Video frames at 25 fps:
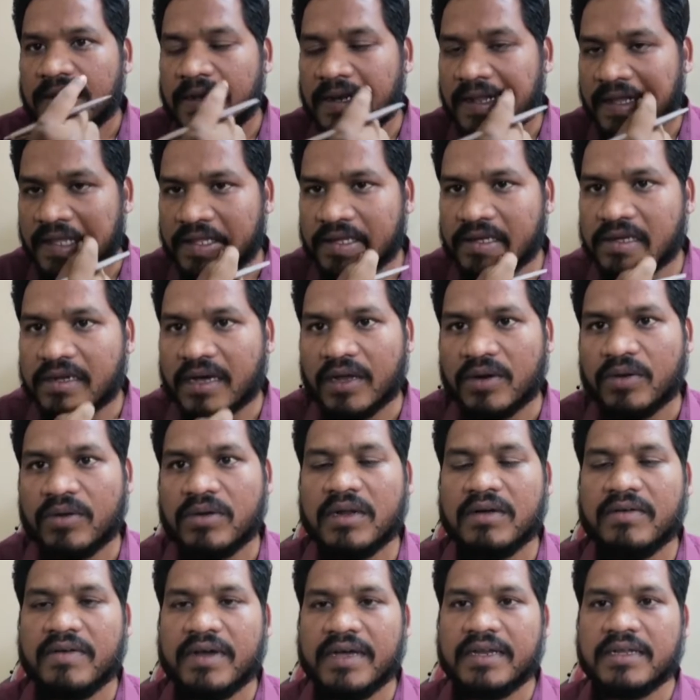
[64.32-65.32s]
లేదు
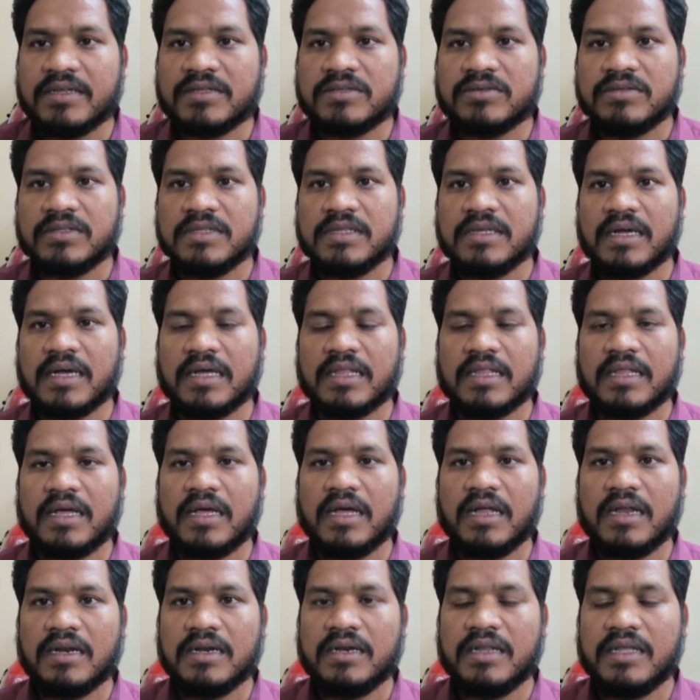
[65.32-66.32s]
కరోనా వైరస్ ఉంది కదా
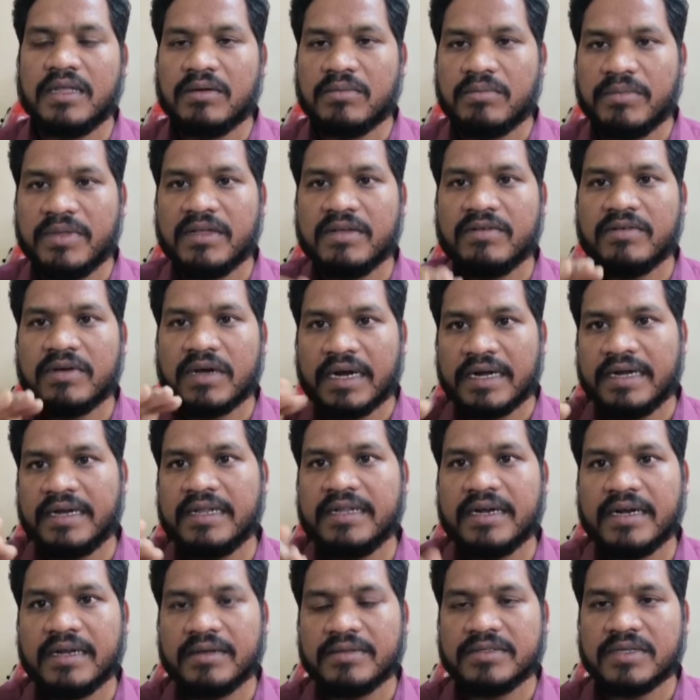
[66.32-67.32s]
నేను మీకు
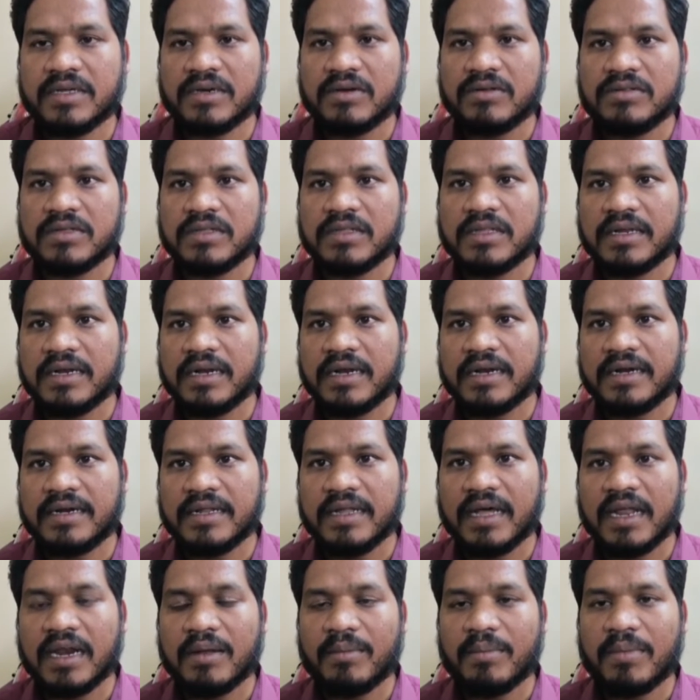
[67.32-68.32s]
కంటియడం జరుగుతుంది అని
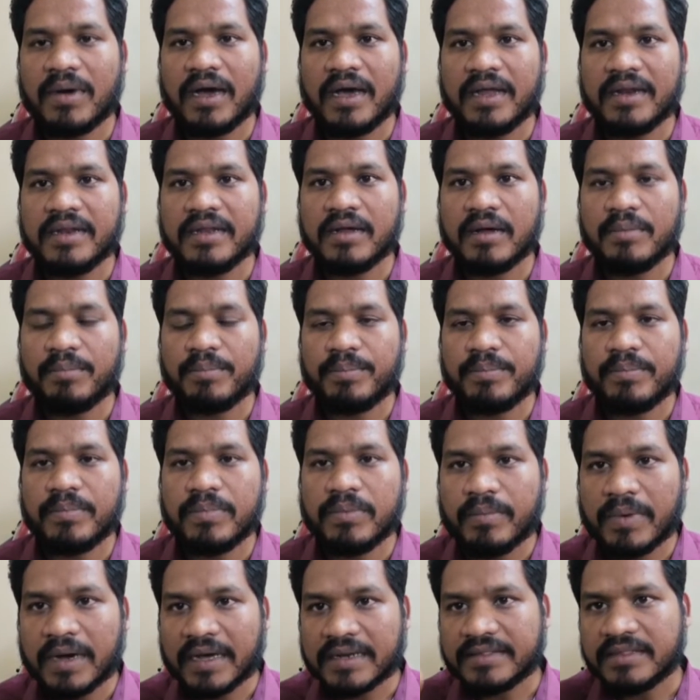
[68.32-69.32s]
అంటే అలా భార్య
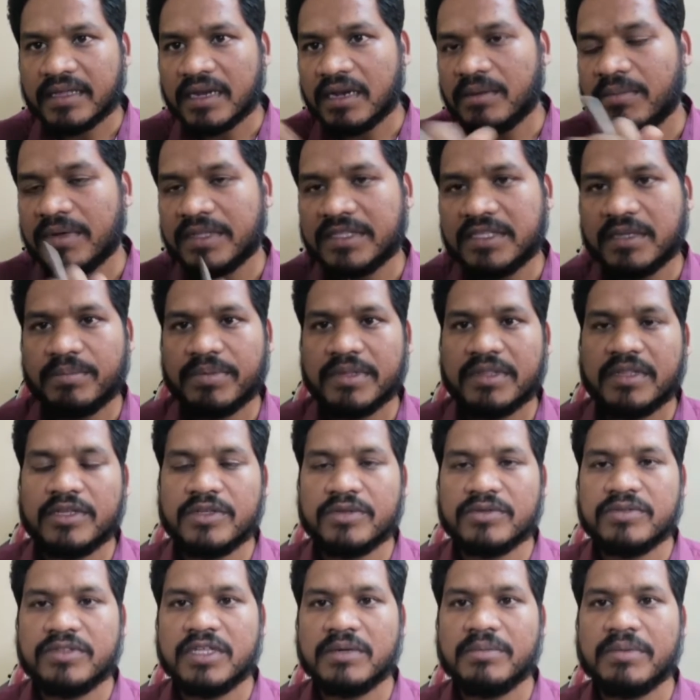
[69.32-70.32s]
భర్తల మధ్య పెద్ద
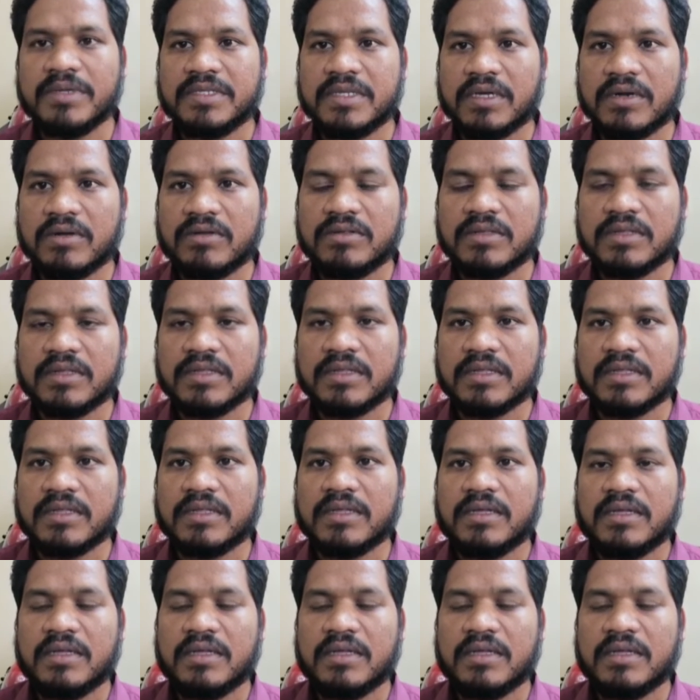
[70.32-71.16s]
యుద్ధమే జరుగుతుంది